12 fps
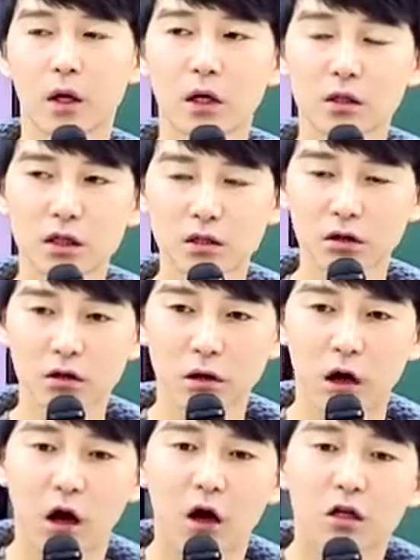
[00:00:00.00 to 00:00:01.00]

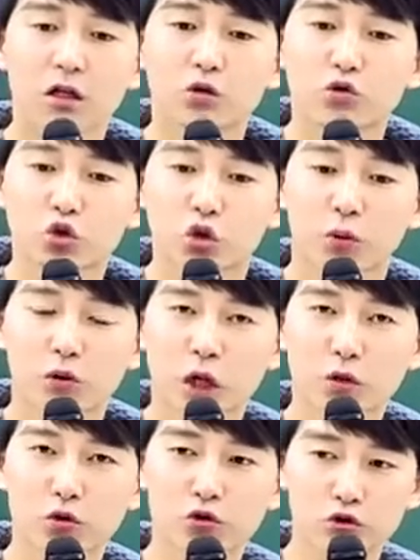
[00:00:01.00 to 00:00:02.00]
그래서 그
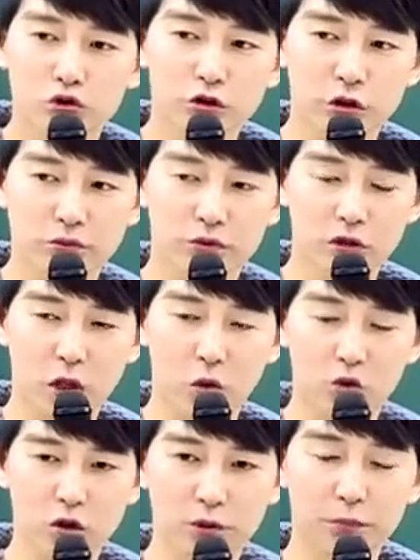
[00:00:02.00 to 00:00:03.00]
누구보다도 수능 점수가
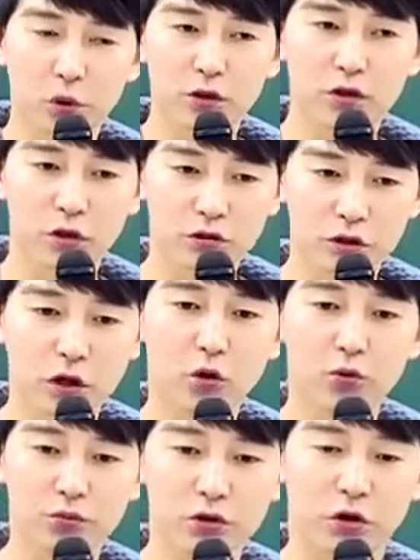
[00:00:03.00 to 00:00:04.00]
오르는 포인트 어떻게
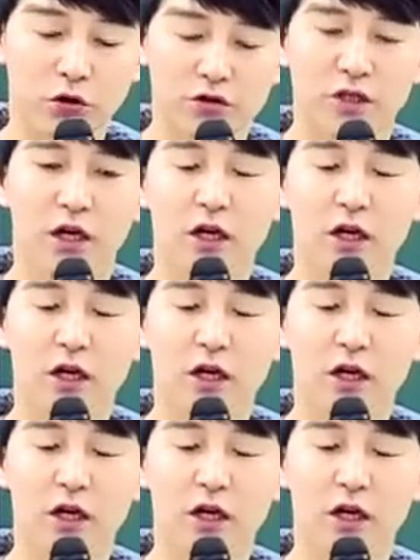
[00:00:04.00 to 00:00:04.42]
공부를 언제